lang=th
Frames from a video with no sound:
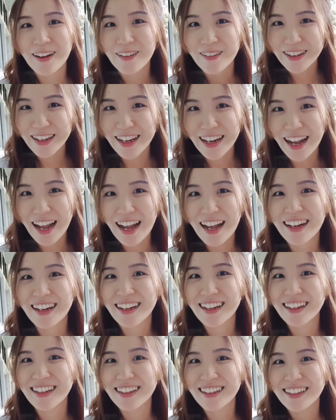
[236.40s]
โอเคค่ะ
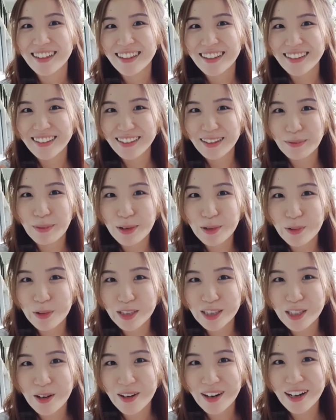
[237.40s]
มาดู
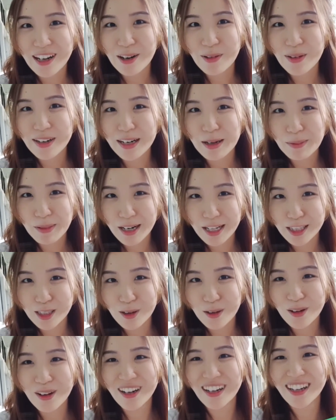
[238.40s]
กันต่อนะคะว่าทำอะไรต่อ